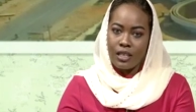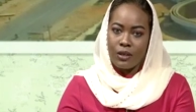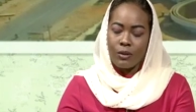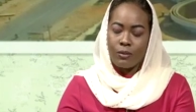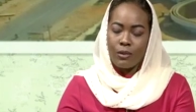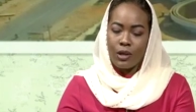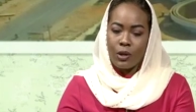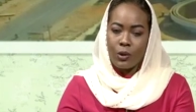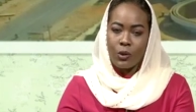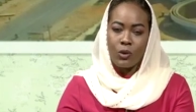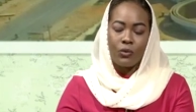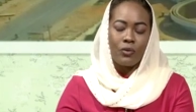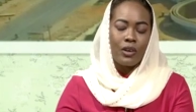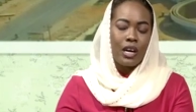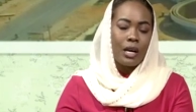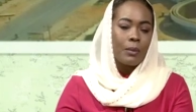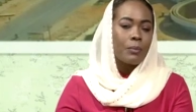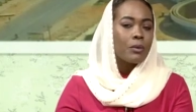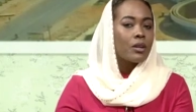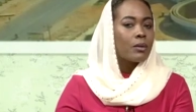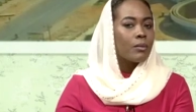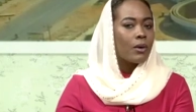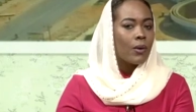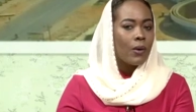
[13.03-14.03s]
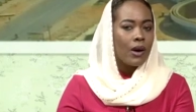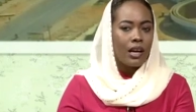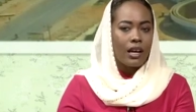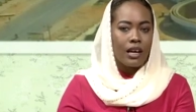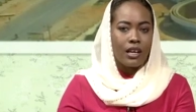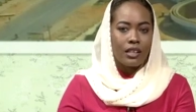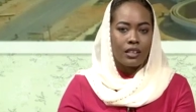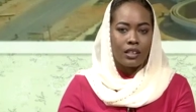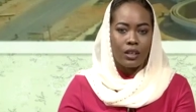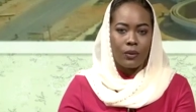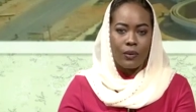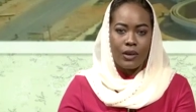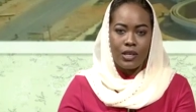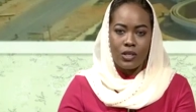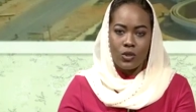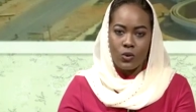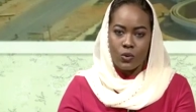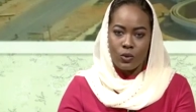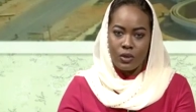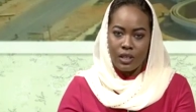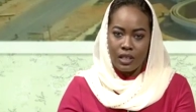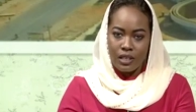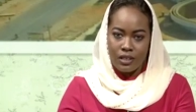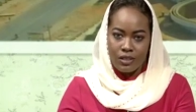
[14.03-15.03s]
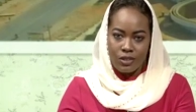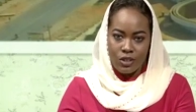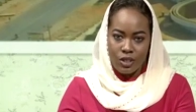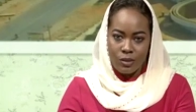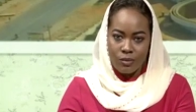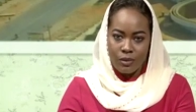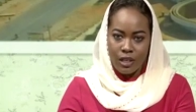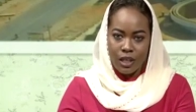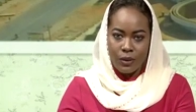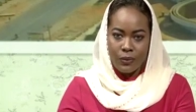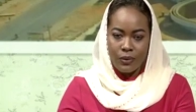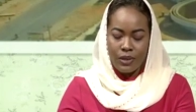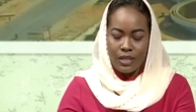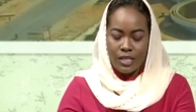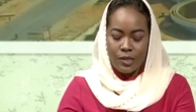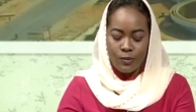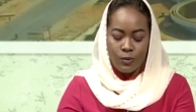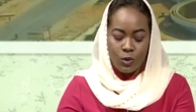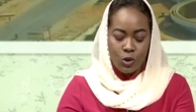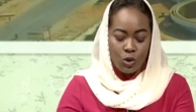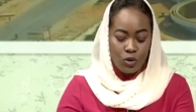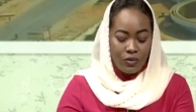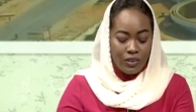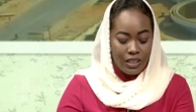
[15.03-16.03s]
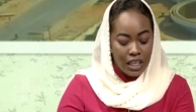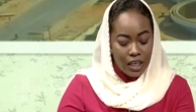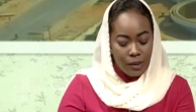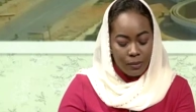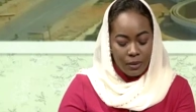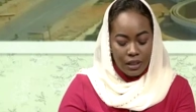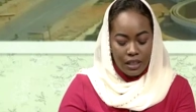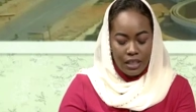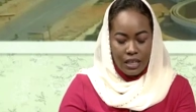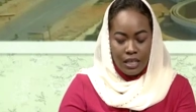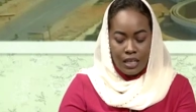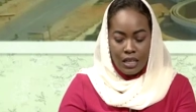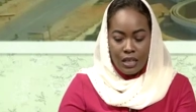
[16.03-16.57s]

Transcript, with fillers: والمعروفة عبر مواقع التواصل الاجتماعي والناس بتشوفها دائما